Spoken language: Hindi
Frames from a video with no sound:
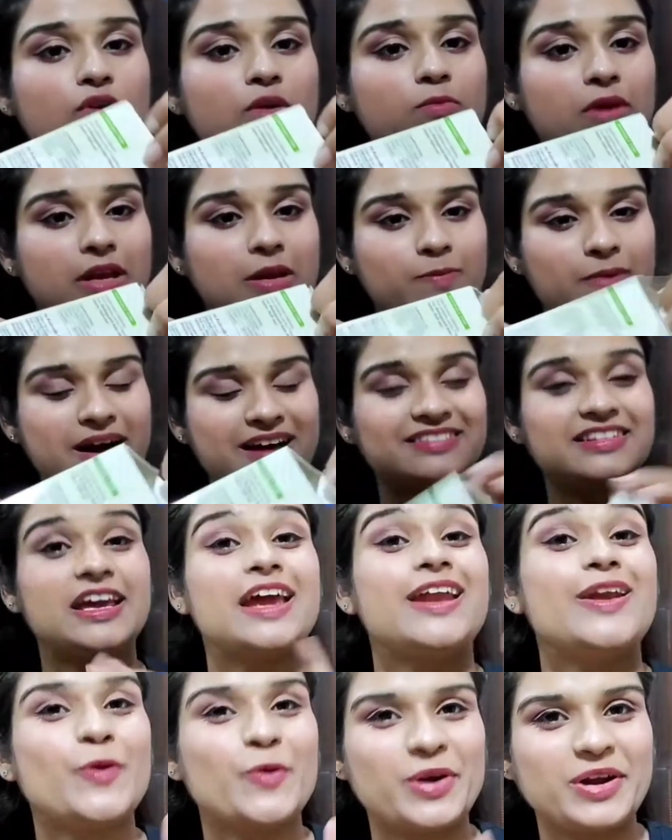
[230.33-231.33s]
जो कि मेरे पास
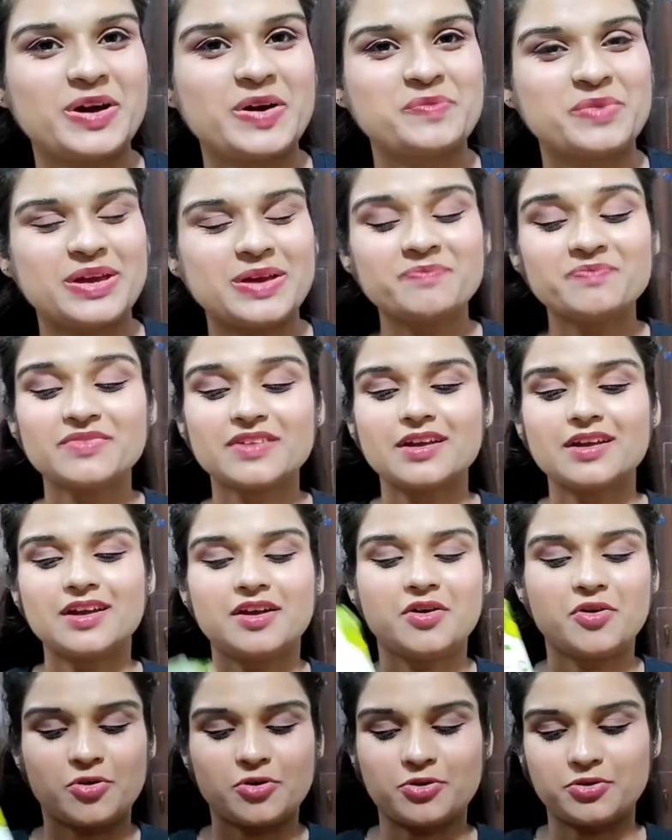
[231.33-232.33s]
है नोएडा में
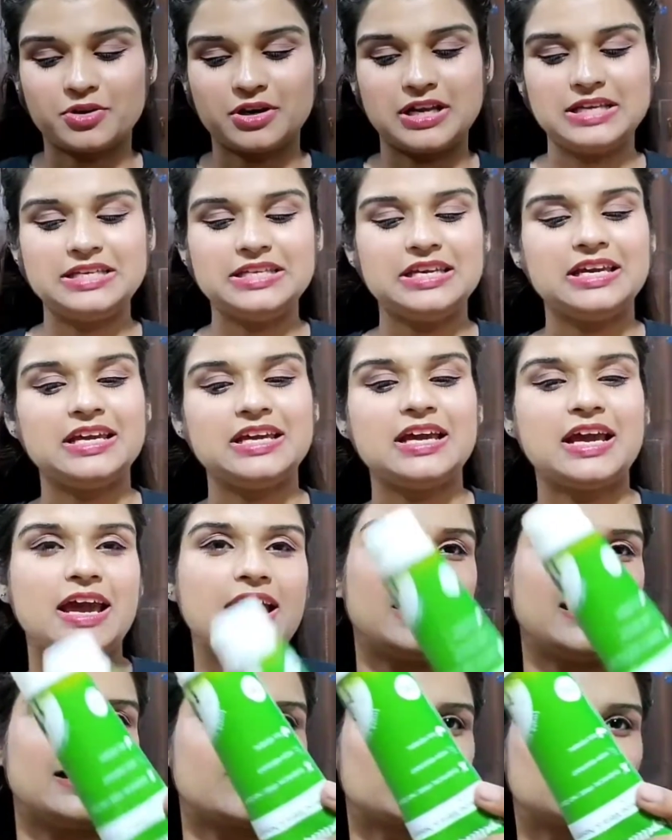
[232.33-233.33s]
और ये
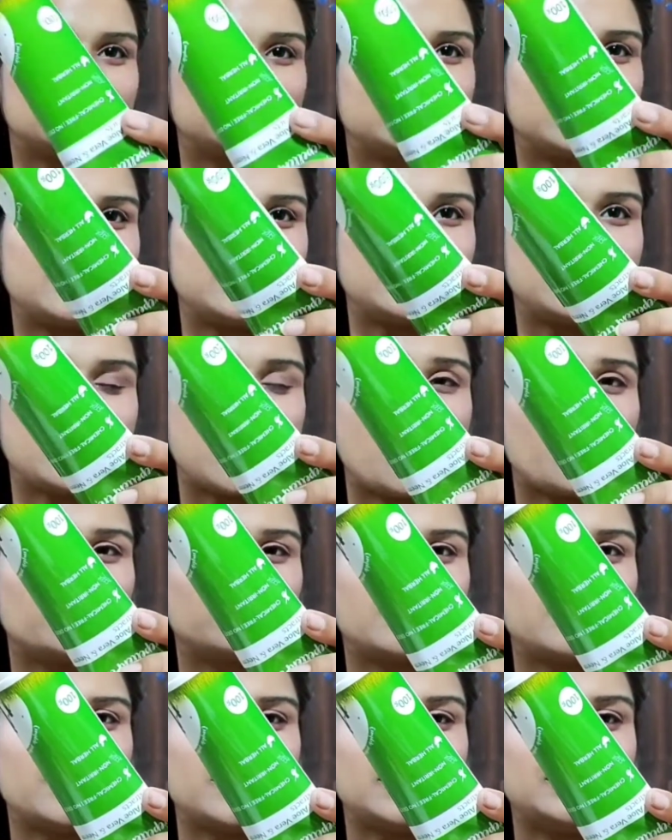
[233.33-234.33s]
है कुछ इस तरीके का
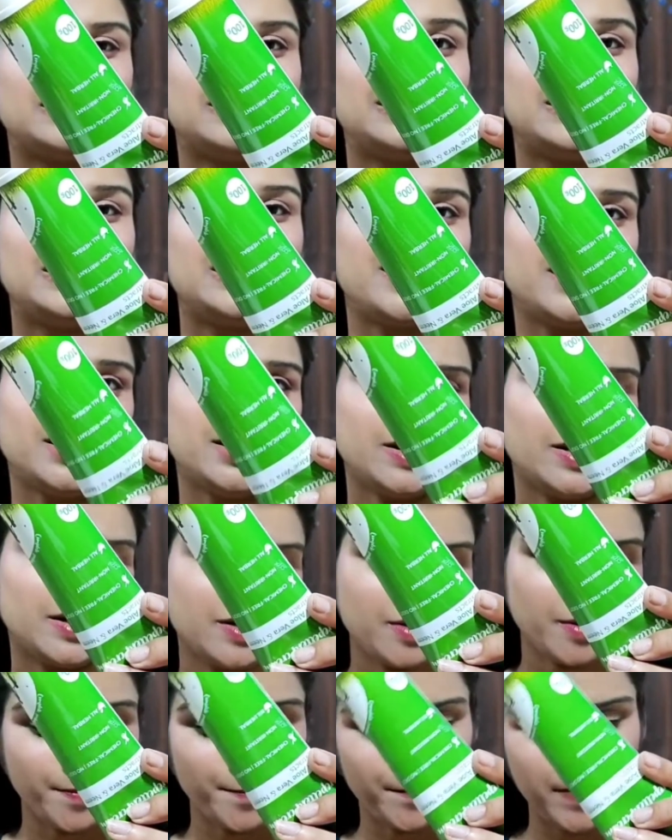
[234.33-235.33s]
उसके मैंने तीन
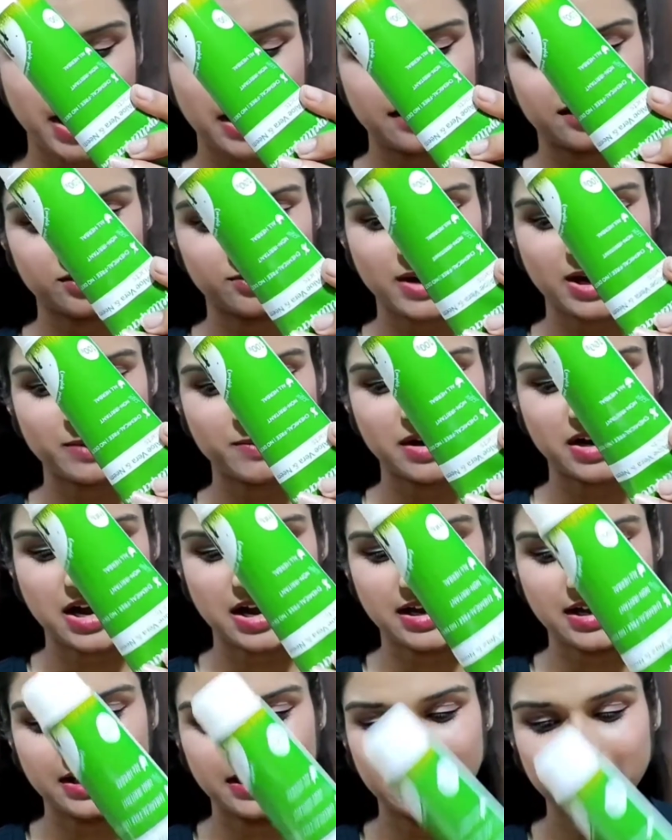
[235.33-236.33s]
पैक इस बार
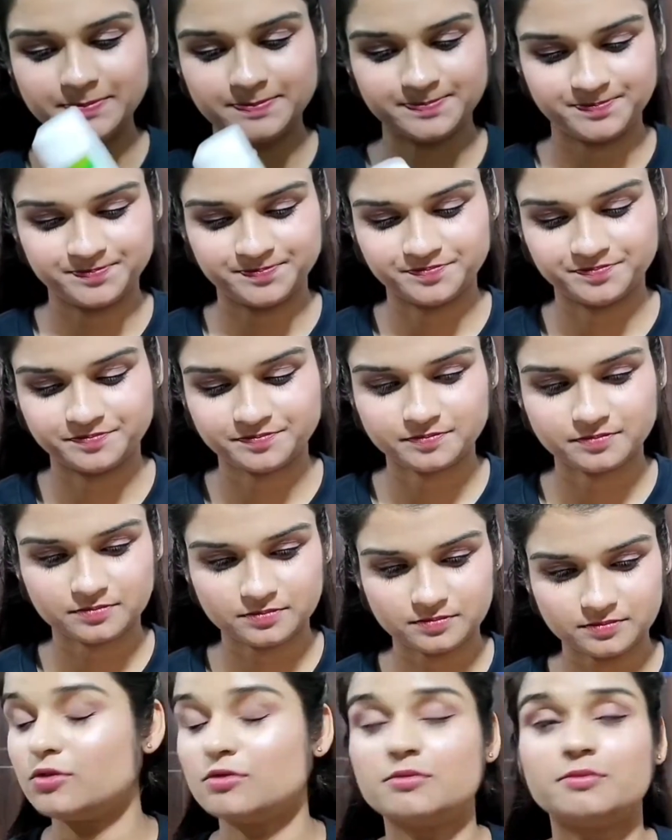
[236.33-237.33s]
मंगाए हैं
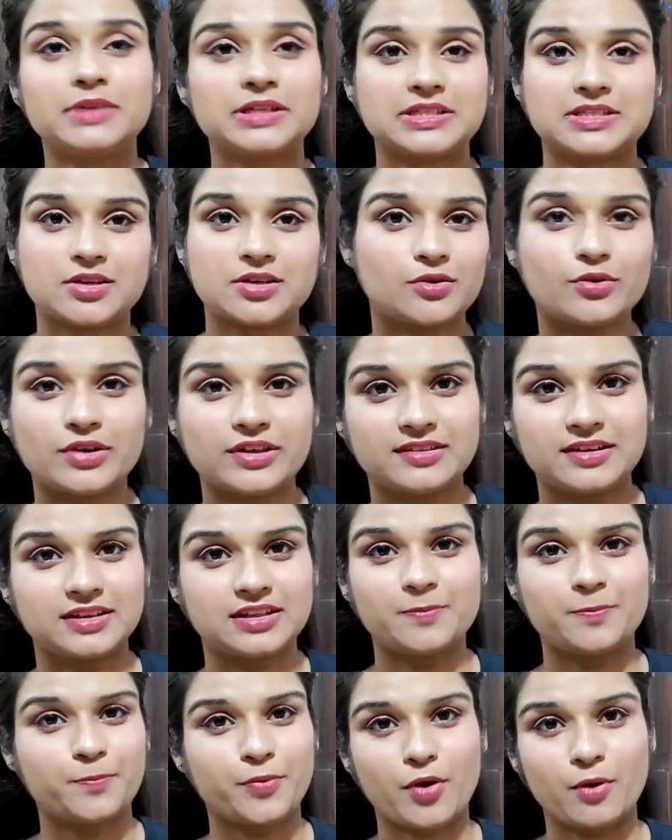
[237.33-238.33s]
नो मच्छरों की
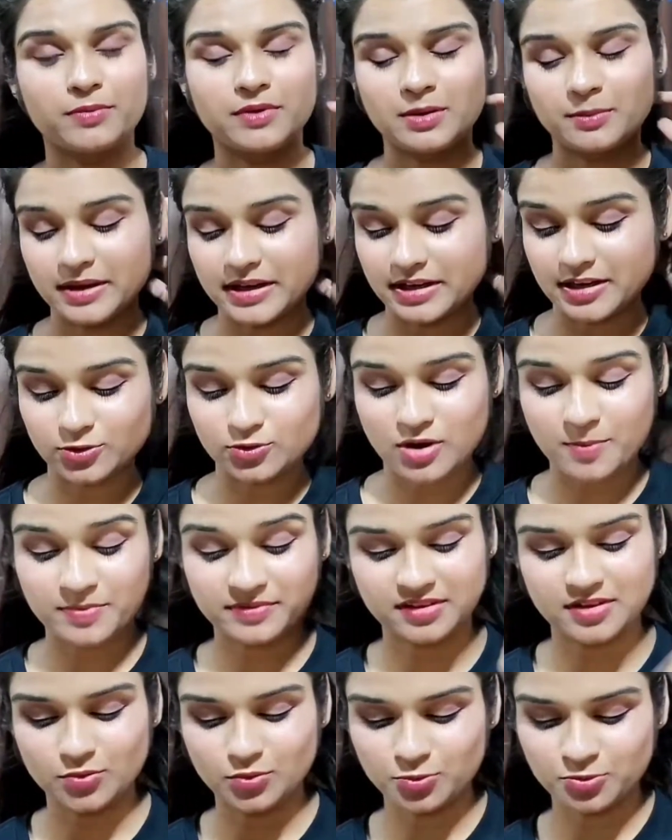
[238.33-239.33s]
ज्यादा प्रॉब्लम है ना तो आप
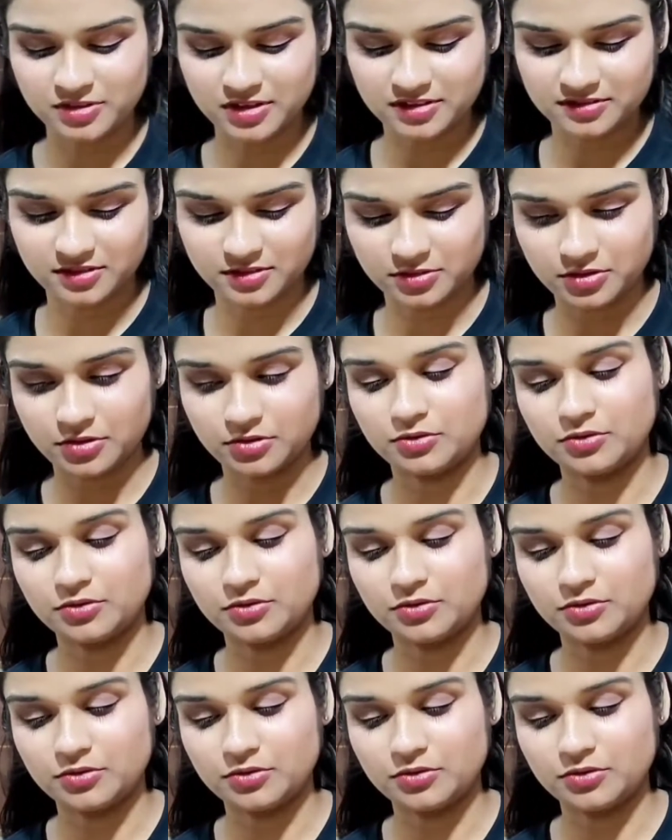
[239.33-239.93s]
इसे यूज कर सकते